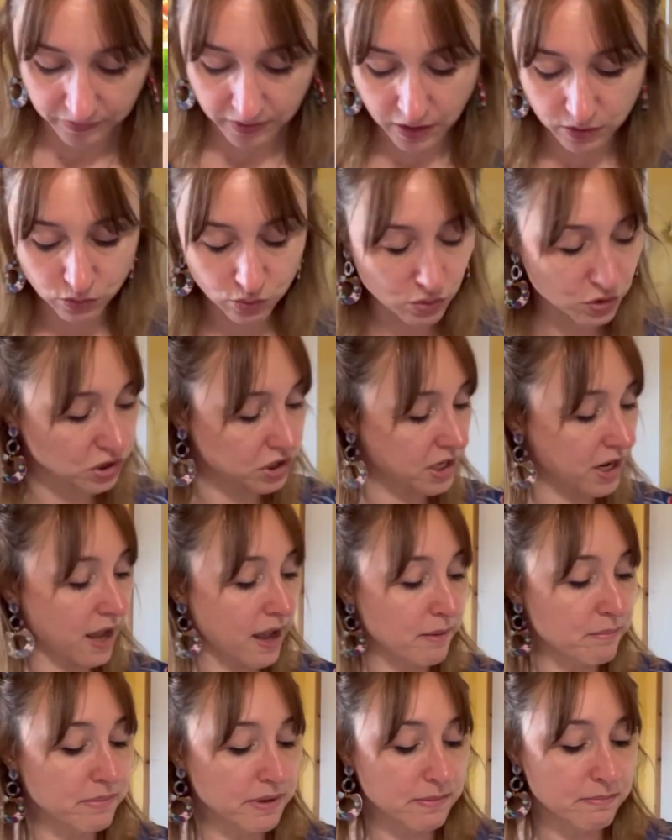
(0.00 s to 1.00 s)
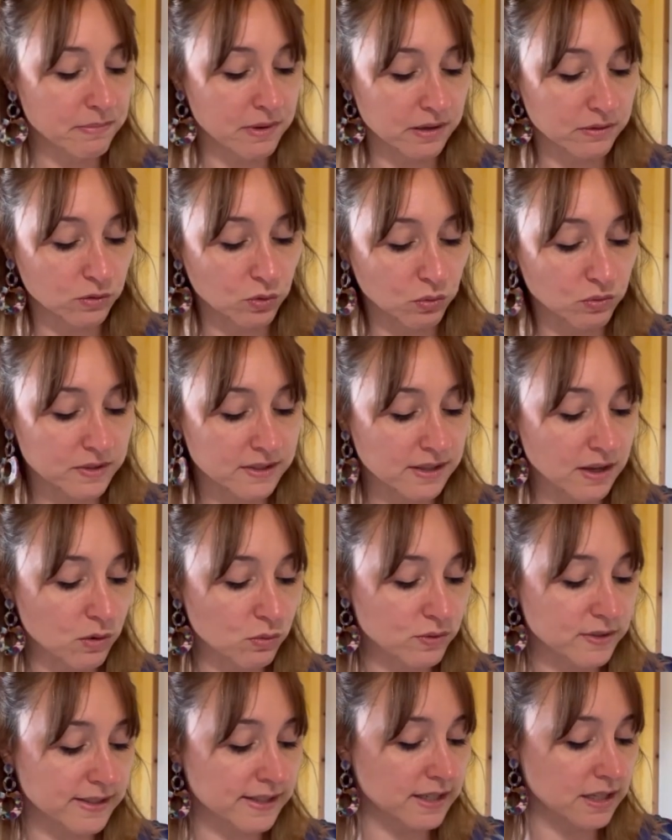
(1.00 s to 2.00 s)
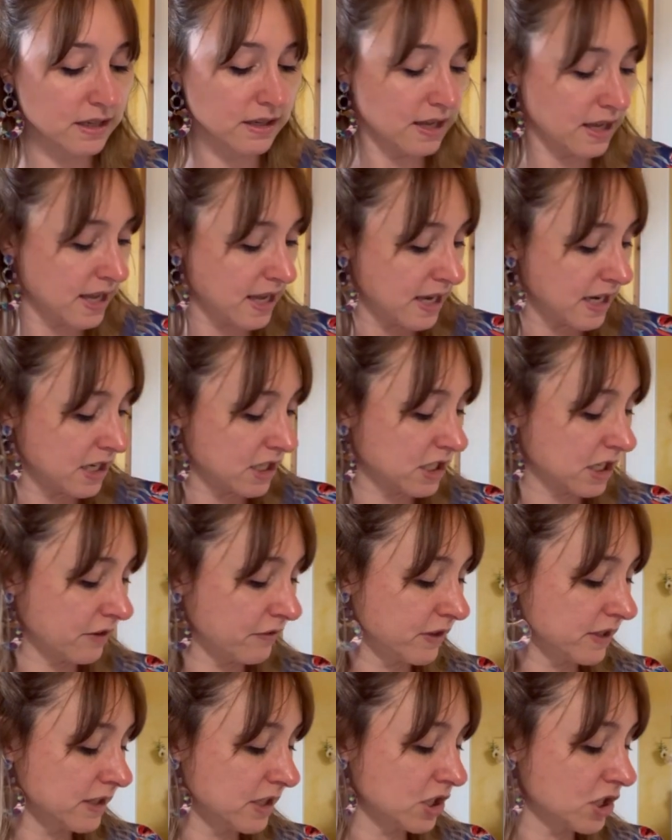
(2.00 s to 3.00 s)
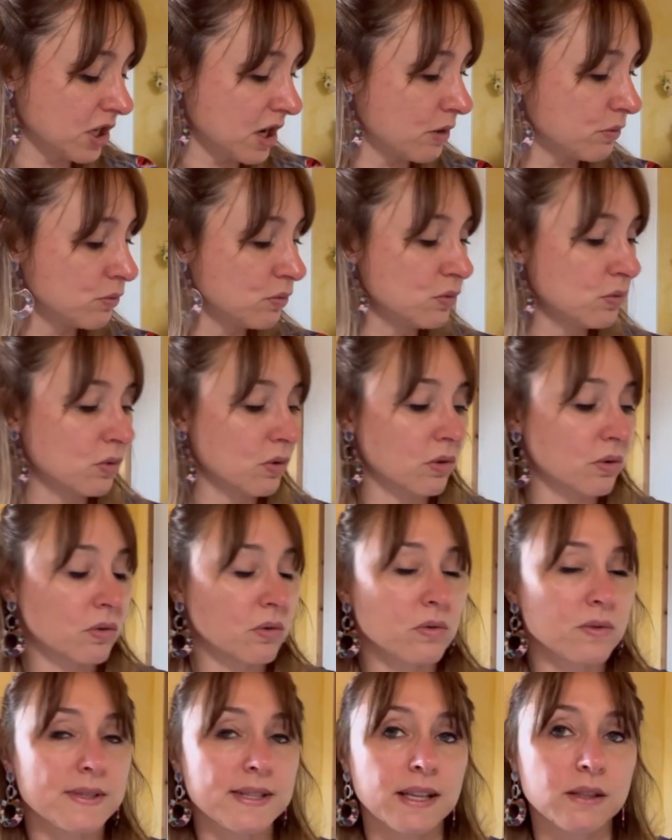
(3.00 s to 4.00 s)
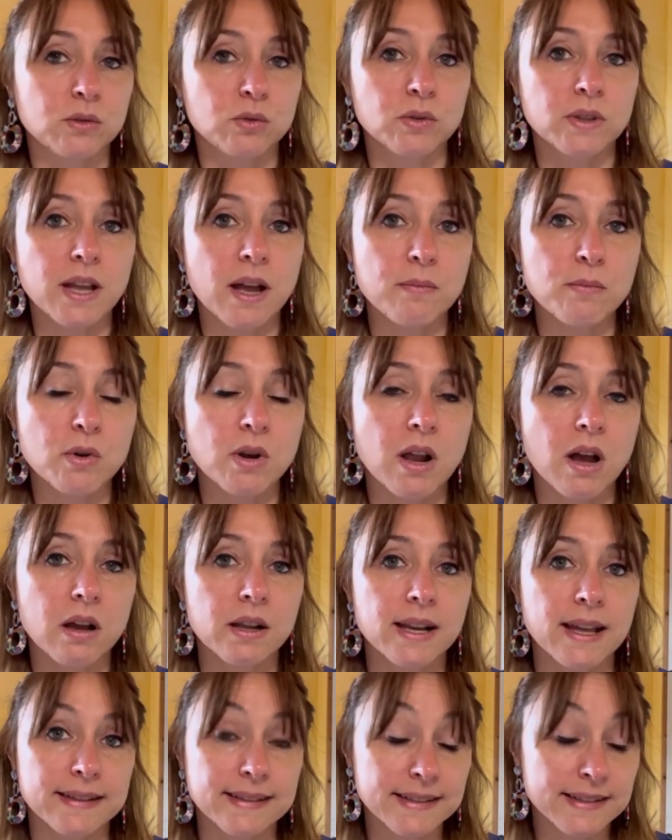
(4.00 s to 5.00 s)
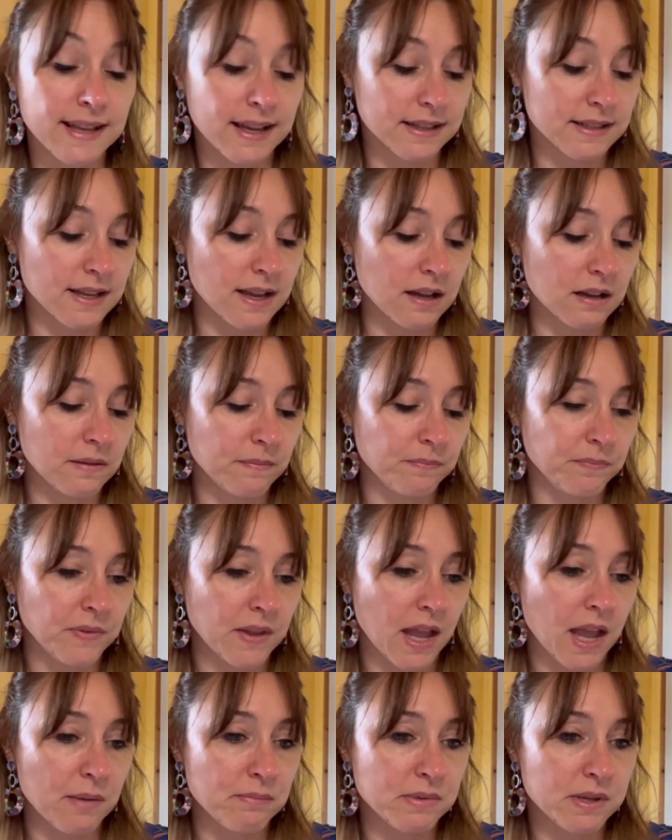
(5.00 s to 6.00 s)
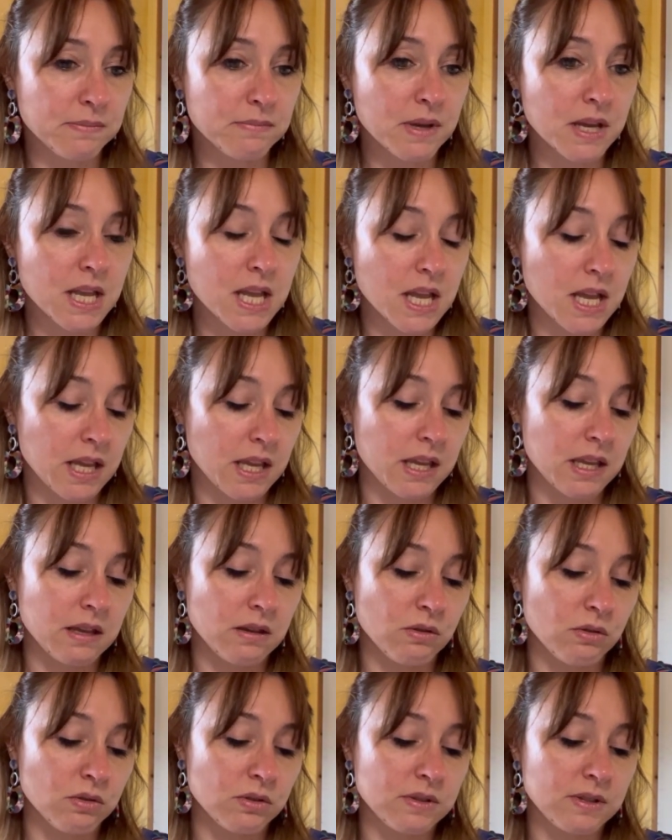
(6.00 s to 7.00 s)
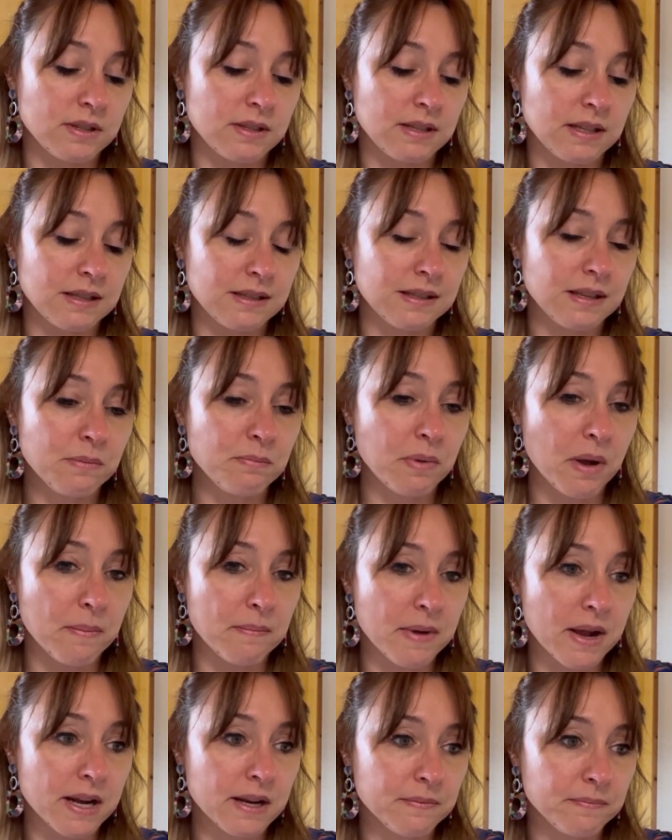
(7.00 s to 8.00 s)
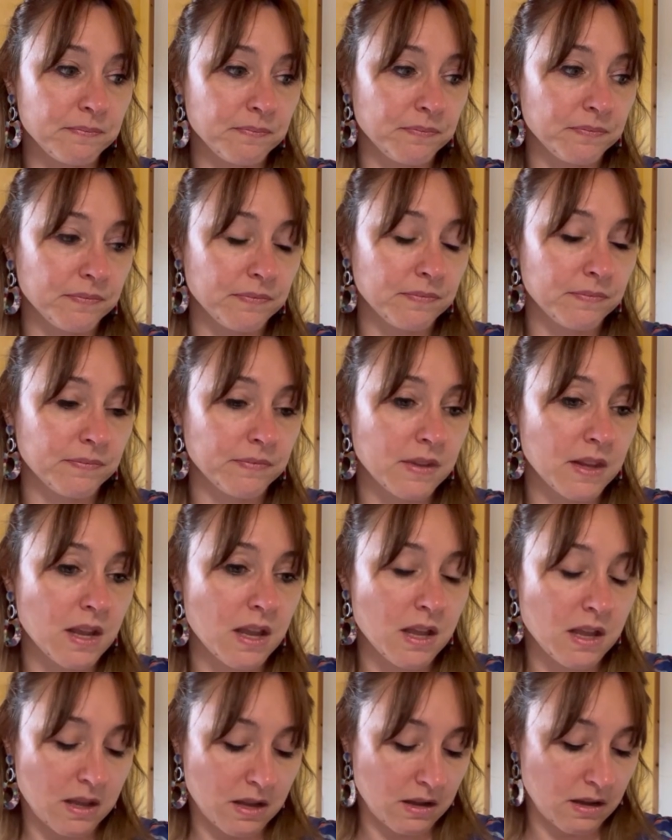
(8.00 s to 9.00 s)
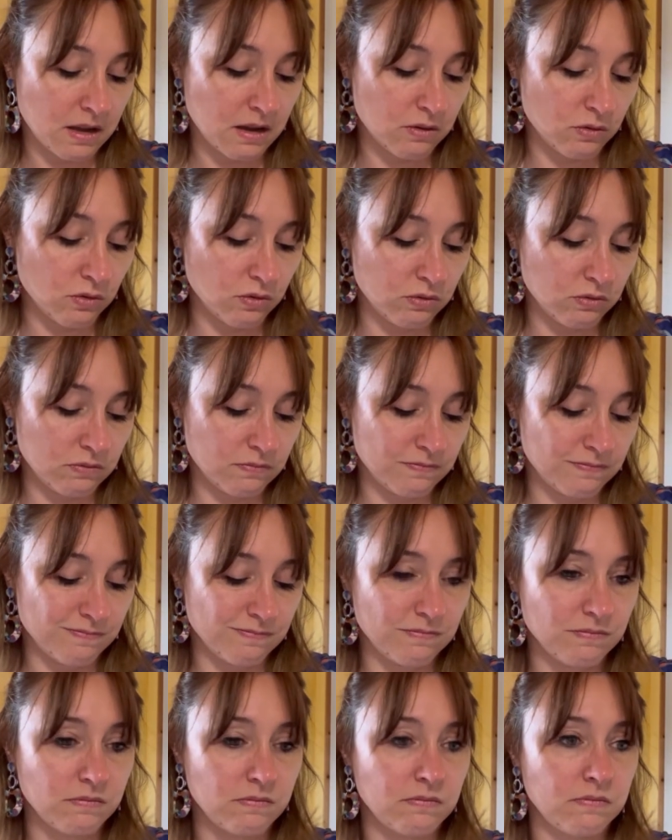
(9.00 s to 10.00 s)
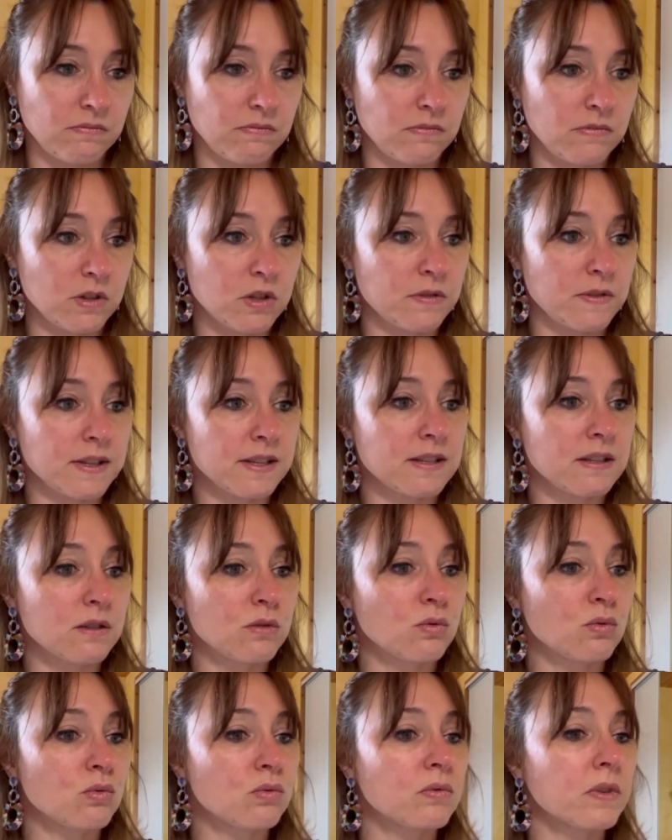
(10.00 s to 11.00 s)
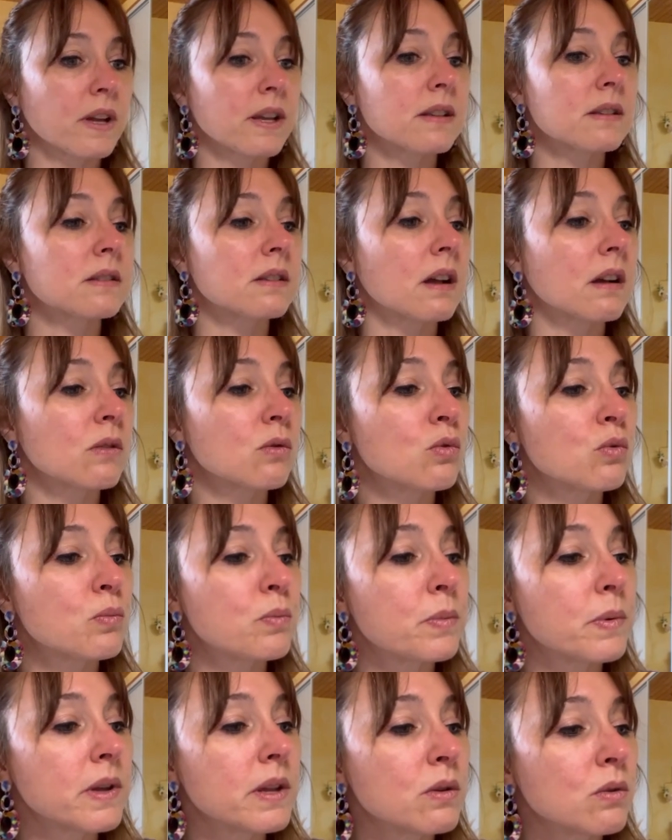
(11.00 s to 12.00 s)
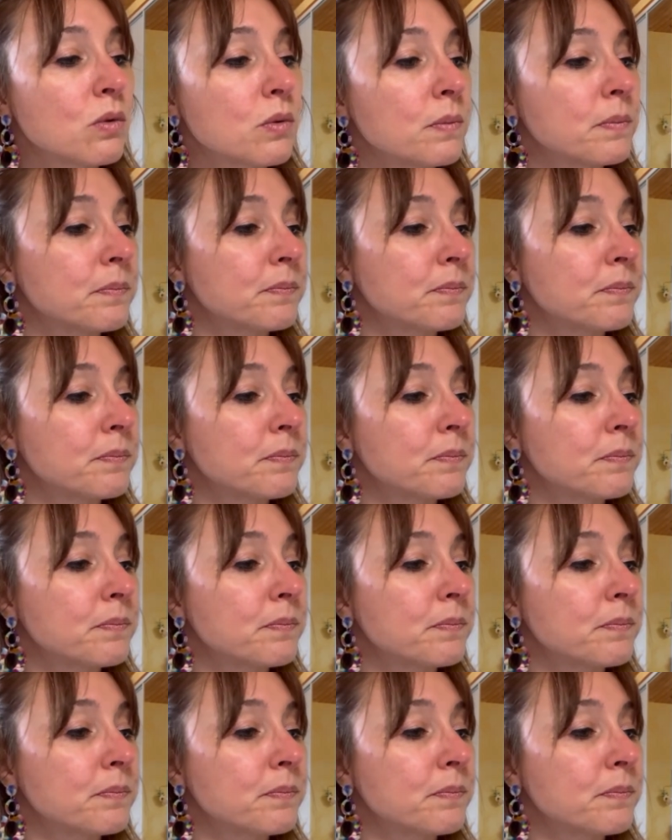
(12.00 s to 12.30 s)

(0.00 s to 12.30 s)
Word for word: de chez Habib. Donc ça aussi, j'avais déjà eu euh, cette gamme-là l'année dernière, Habib. Et euh, c'était pas mal. Alors, je vais essayer de l'ouvrir sans couper le...